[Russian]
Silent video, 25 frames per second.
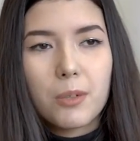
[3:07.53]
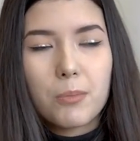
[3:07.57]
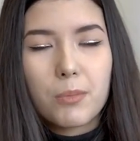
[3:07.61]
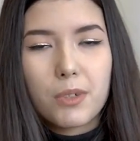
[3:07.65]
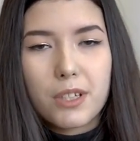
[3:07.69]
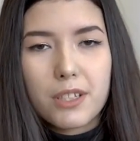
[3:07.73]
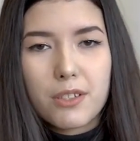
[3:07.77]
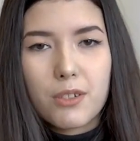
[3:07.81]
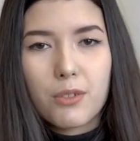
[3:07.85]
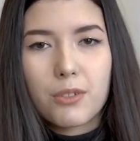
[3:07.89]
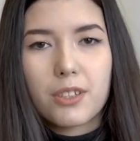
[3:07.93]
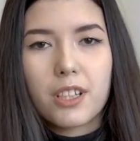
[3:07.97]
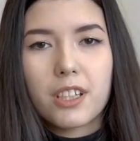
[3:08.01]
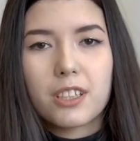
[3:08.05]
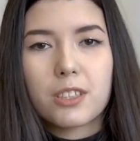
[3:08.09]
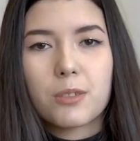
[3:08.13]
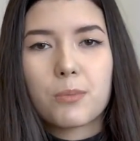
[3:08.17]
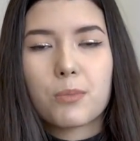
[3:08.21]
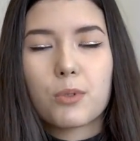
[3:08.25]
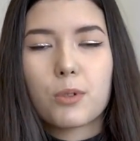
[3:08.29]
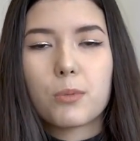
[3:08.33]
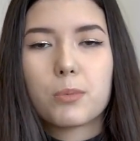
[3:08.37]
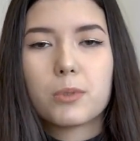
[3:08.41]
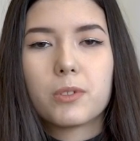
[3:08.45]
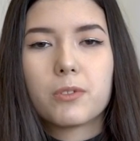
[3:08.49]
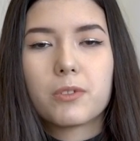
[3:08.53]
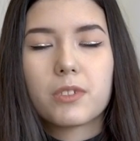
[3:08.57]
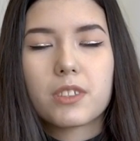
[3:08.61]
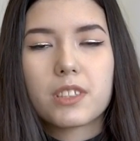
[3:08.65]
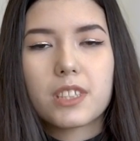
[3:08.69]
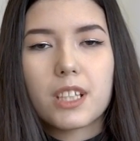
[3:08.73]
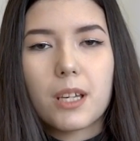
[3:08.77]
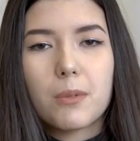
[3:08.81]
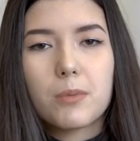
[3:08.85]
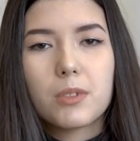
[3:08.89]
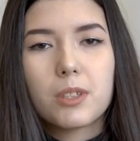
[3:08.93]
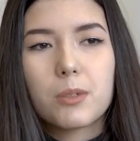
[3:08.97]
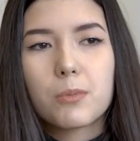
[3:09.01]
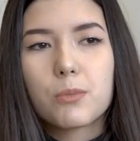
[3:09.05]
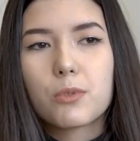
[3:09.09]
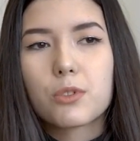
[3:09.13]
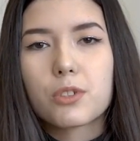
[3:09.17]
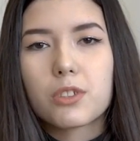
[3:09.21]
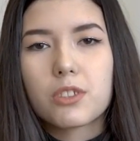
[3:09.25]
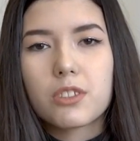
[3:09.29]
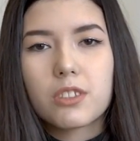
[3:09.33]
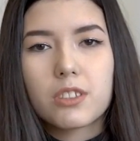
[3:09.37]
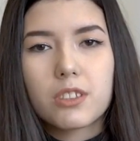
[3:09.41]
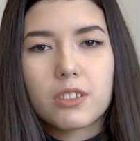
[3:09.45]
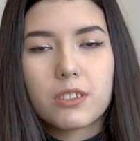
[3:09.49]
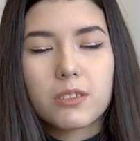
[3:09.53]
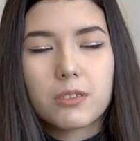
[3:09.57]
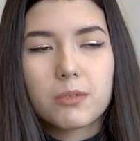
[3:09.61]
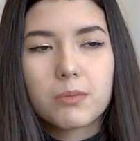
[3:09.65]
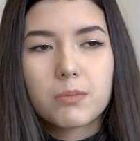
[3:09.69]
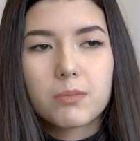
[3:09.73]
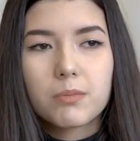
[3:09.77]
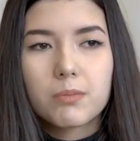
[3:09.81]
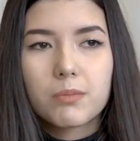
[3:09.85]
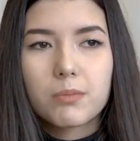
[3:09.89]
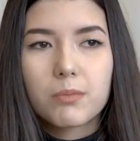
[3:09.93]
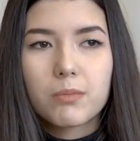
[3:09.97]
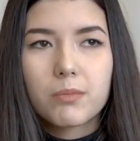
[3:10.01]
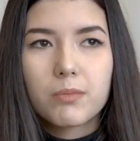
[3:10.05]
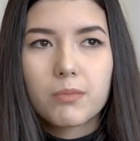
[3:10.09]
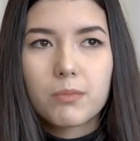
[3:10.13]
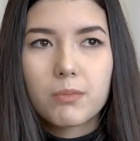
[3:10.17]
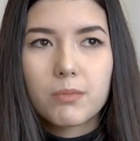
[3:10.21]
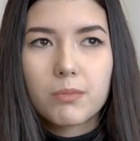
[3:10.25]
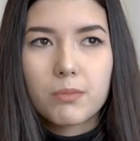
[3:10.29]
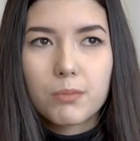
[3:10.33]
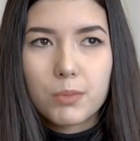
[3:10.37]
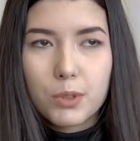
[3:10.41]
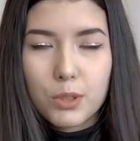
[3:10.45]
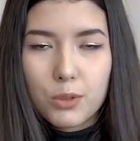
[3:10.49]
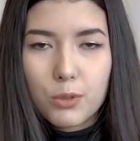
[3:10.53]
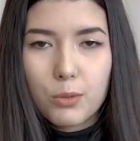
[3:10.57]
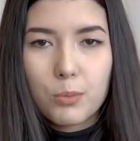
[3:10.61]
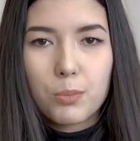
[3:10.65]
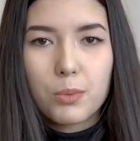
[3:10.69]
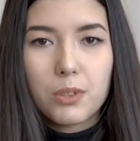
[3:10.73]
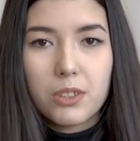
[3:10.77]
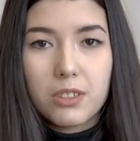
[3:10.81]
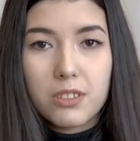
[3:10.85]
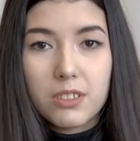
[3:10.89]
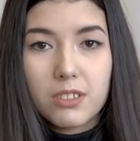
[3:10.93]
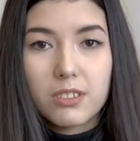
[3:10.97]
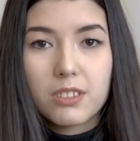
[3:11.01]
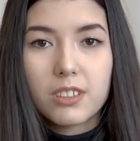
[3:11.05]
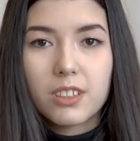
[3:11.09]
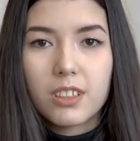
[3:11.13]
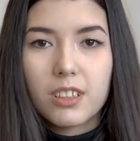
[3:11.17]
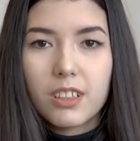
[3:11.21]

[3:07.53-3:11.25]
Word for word: по результатам пробного экзамена можно поступить.